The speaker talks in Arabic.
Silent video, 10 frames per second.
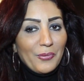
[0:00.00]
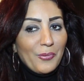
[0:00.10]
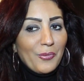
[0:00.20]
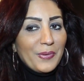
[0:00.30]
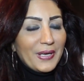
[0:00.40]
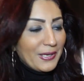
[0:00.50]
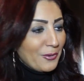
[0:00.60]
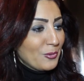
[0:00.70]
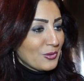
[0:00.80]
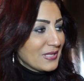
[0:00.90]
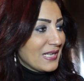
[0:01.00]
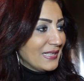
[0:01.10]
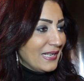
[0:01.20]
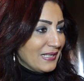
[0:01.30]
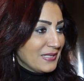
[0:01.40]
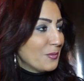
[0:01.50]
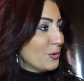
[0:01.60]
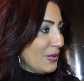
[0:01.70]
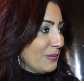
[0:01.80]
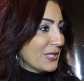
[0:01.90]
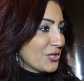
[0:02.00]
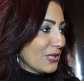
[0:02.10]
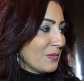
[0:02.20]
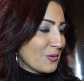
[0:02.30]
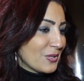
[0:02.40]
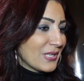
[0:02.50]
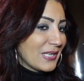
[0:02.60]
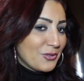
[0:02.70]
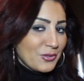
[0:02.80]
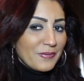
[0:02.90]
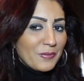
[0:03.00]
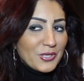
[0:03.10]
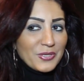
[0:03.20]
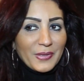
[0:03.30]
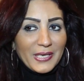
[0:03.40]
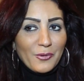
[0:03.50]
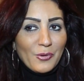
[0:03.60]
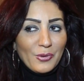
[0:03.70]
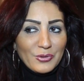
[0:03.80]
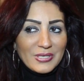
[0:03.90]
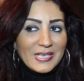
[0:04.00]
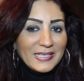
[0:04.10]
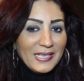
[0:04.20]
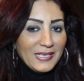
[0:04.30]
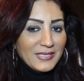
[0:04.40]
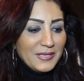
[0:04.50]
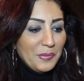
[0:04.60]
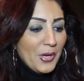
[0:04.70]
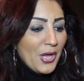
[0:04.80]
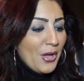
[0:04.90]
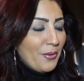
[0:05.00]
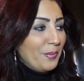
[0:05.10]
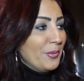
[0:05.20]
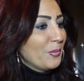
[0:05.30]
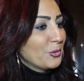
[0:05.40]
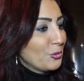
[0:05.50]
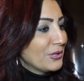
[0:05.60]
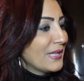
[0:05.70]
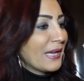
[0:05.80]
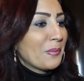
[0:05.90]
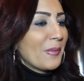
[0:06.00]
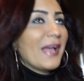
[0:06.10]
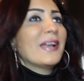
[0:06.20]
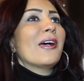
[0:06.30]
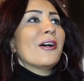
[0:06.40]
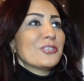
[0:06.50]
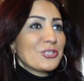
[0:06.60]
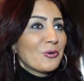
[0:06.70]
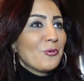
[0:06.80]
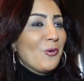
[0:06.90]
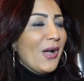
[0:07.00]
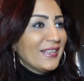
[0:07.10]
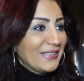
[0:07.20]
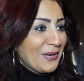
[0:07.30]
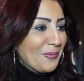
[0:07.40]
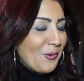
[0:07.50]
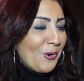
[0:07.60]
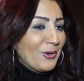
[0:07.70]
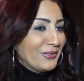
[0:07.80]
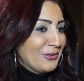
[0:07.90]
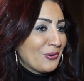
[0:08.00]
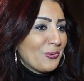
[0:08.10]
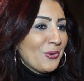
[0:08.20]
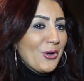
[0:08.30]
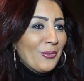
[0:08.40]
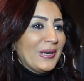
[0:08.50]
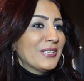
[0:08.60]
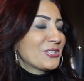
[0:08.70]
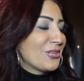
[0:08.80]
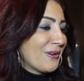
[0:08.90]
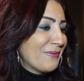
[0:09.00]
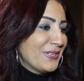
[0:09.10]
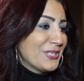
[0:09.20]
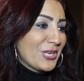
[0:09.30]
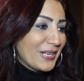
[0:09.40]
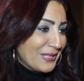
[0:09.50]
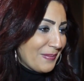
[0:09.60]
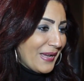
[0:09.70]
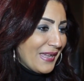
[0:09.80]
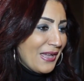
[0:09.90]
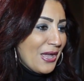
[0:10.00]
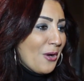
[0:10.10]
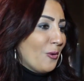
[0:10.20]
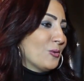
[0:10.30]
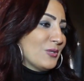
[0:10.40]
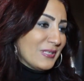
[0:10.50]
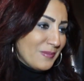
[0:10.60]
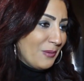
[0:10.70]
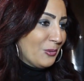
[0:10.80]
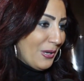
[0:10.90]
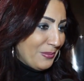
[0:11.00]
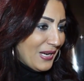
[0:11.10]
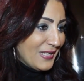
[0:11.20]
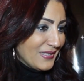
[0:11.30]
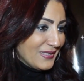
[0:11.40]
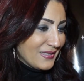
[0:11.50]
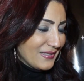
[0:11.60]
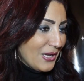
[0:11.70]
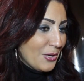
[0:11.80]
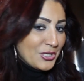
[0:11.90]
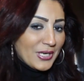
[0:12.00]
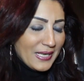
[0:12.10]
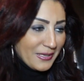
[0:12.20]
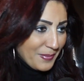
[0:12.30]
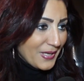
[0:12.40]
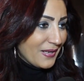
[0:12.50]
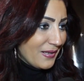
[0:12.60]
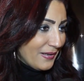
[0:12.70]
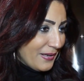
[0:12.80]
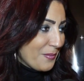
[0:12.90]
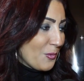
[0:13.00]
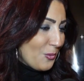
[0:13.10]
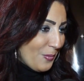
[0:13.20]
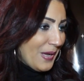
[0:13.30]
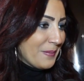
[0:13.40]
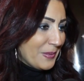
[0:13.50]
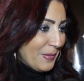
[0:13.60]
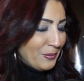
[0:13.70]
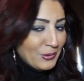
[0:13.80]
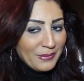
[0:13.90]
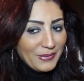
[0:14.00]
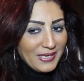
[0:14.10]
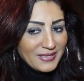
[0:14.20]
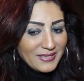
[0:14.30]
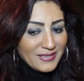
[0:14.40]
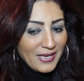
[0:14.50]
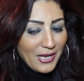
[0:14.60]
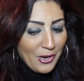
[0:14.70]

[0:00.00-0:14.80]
وبيخرجوا الاستاذ عادل اديب كنت قبل كده اشتغلت مع الاستاذ خالد يوسف مرضي بيخرجوا هو الاستاذ عادل اديب من بطوله نجم انا اعشقه واحترمه واقدره وليا الشرف اني شاركت معاه هو الاستاذ محمود عبد العزيز شركه كبيره ريمون ومحمد محمود عبد العزيز